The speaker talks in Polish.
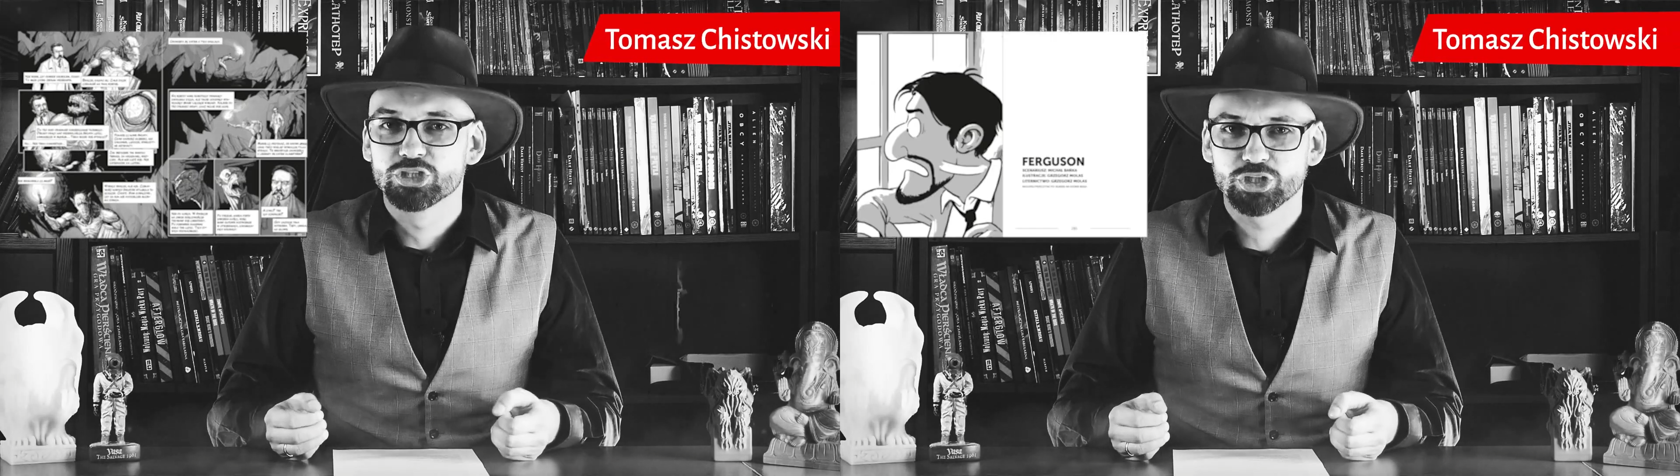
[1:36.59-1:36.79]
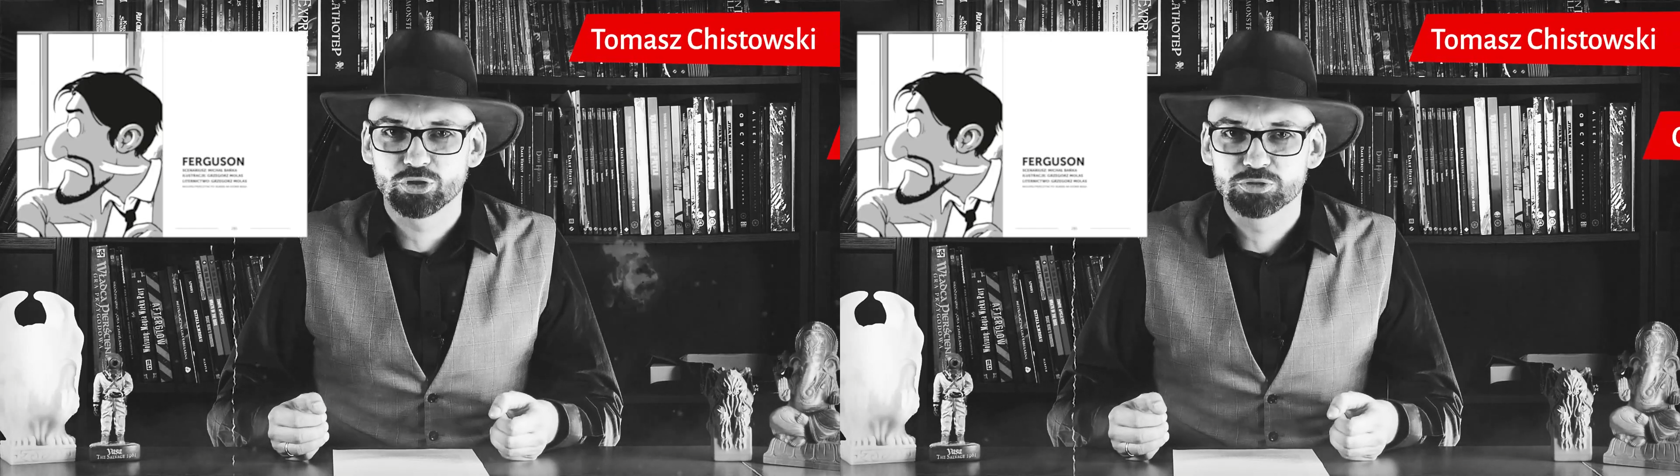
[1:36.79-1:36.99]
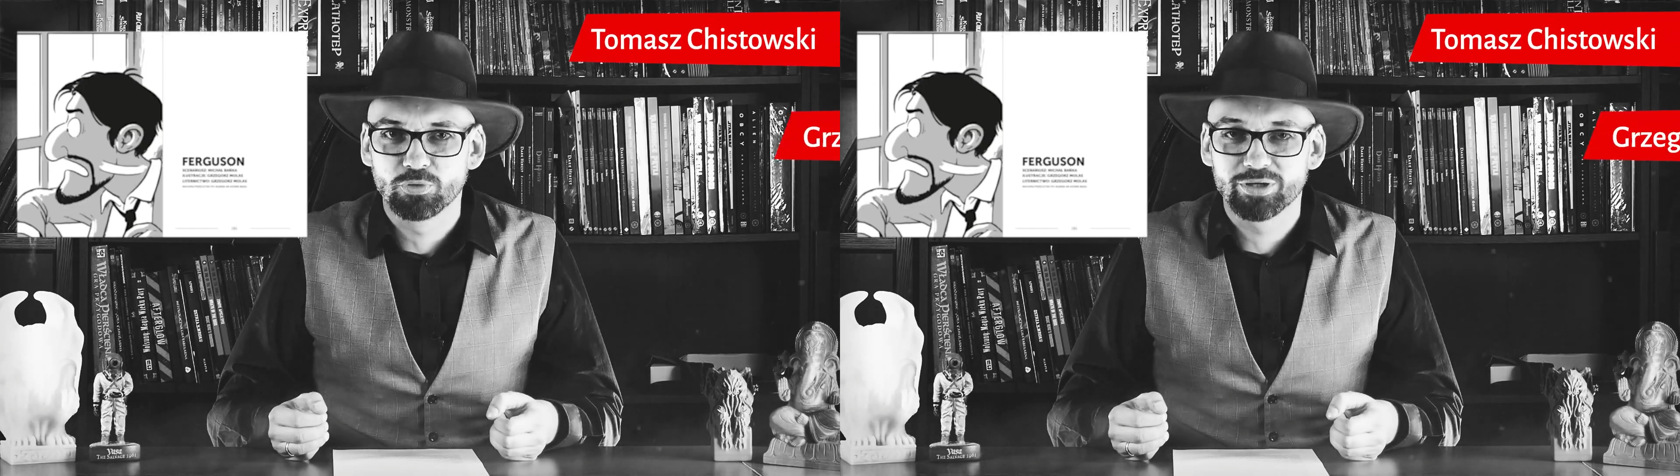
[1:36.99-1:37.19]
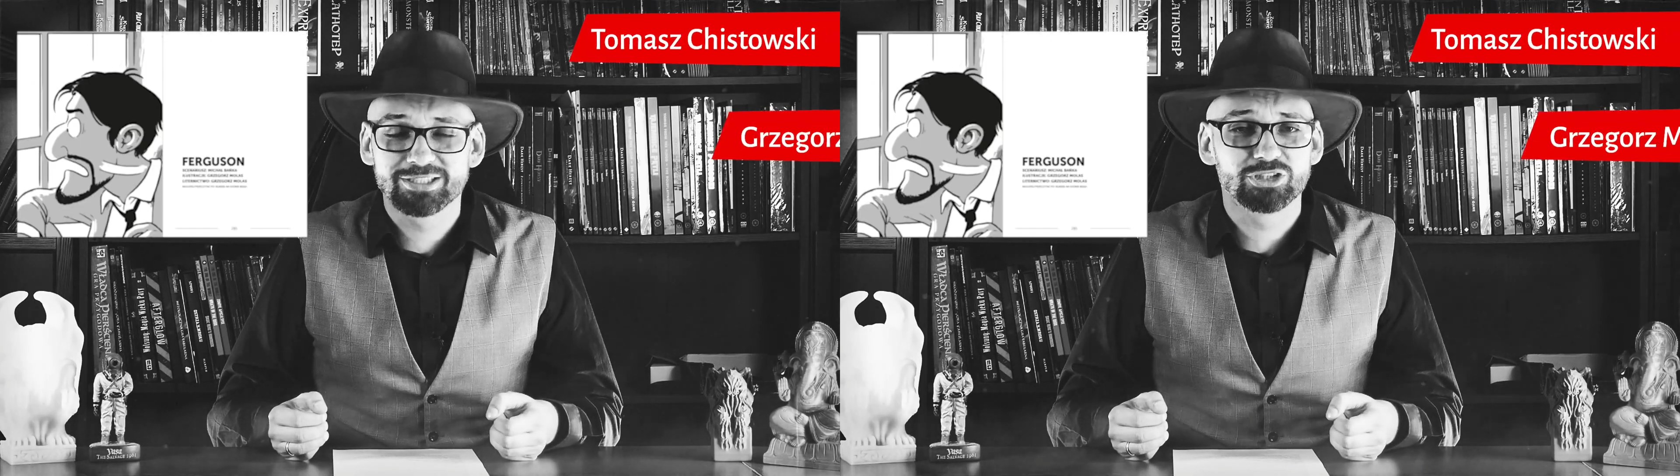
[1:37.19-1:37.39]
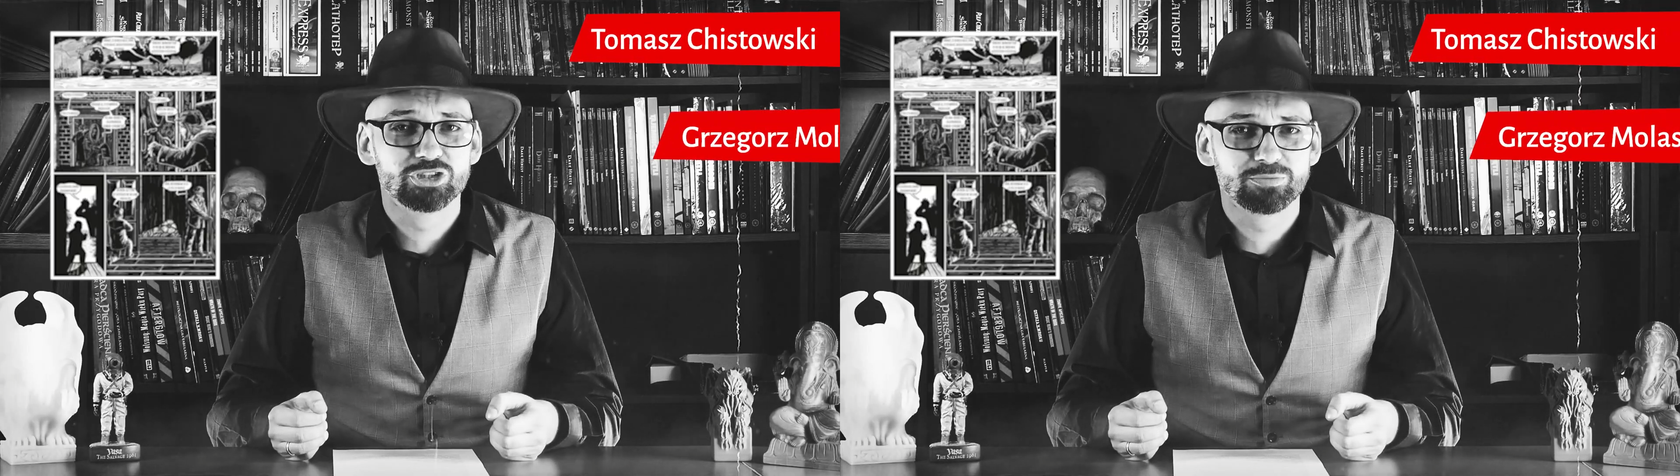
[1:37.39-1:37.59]
Grzegorz
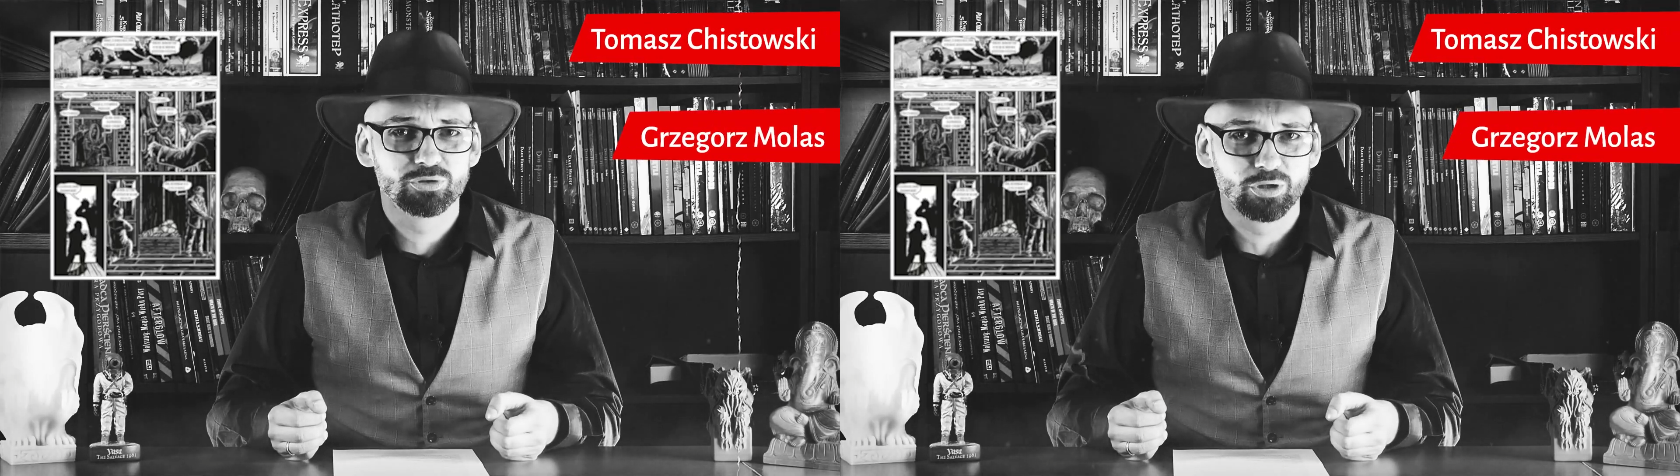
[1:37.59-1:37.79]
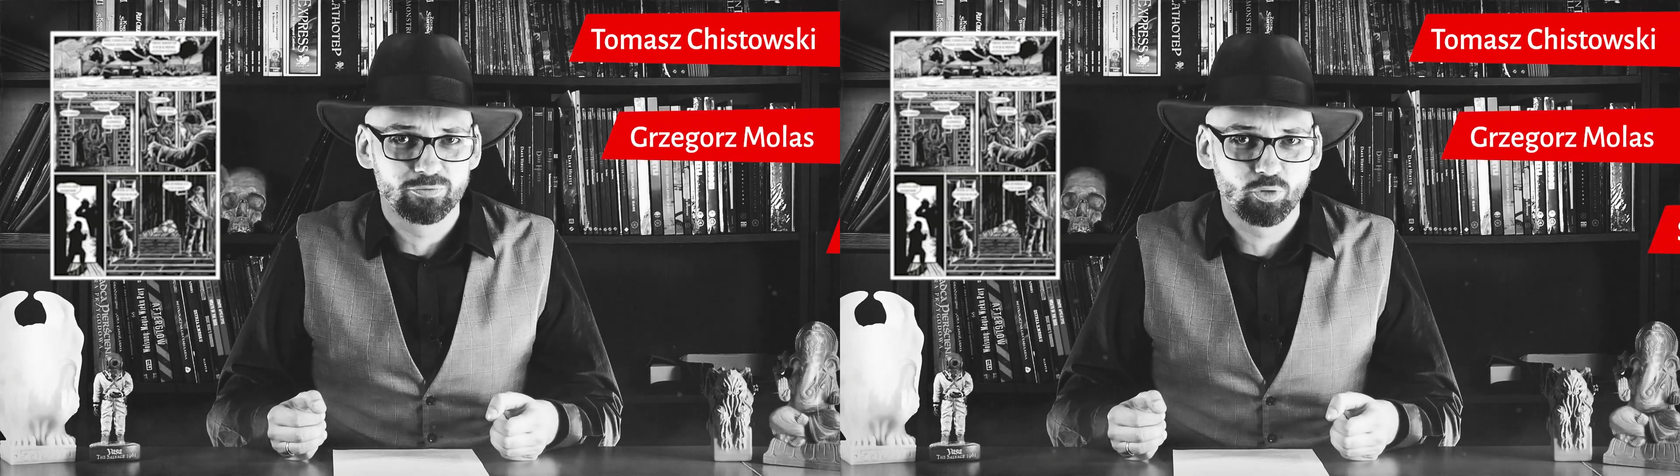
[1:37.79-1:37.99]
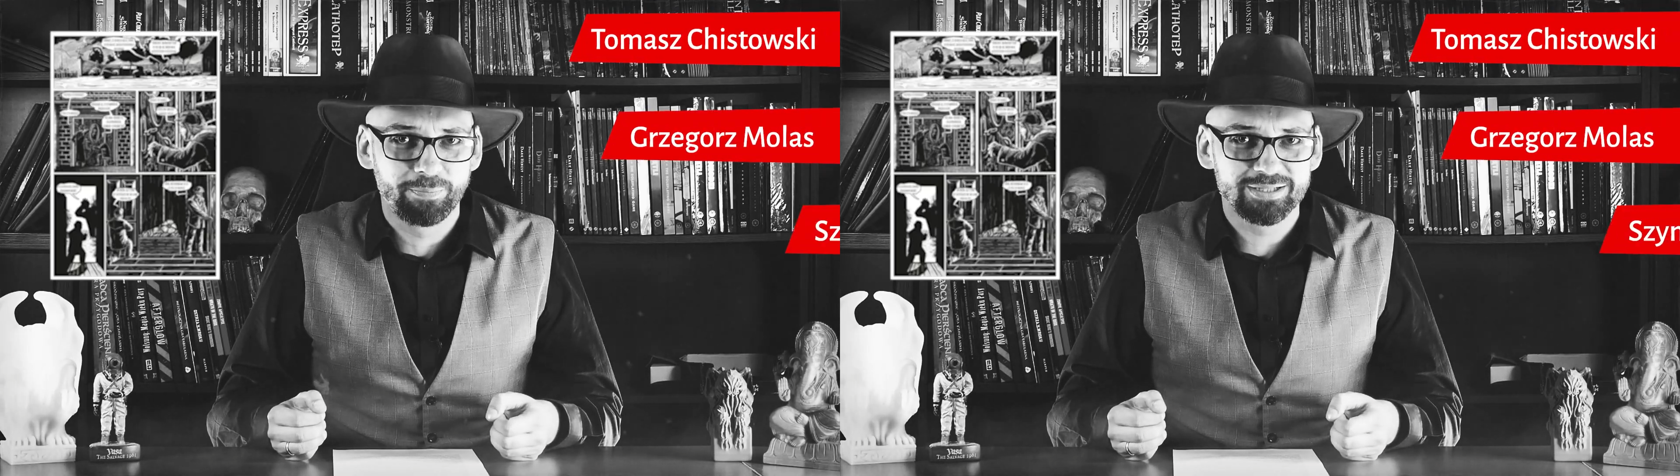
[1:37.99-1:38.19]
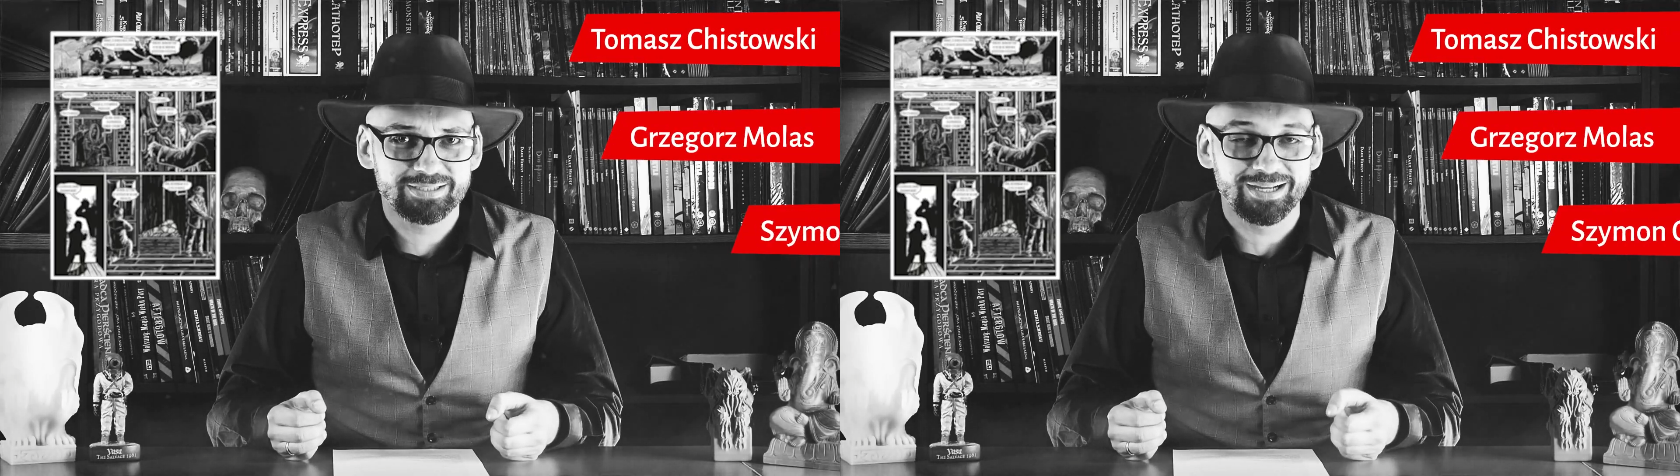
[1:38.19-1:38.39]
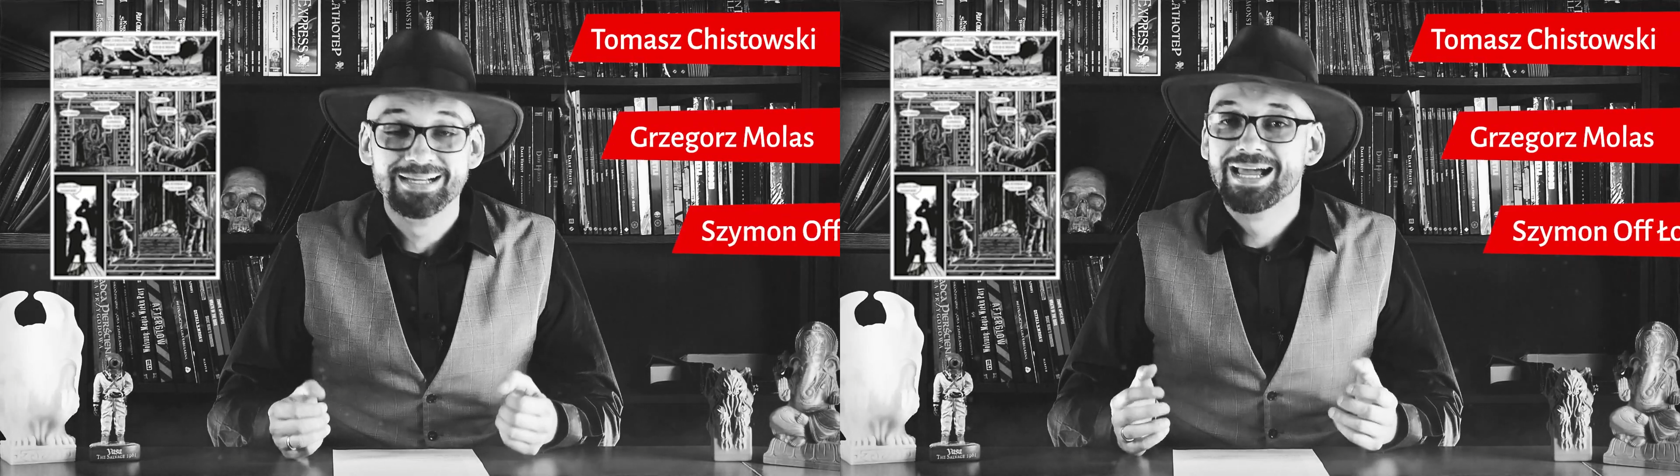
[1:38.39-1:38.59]
Molas i Szymon Of Łopatka,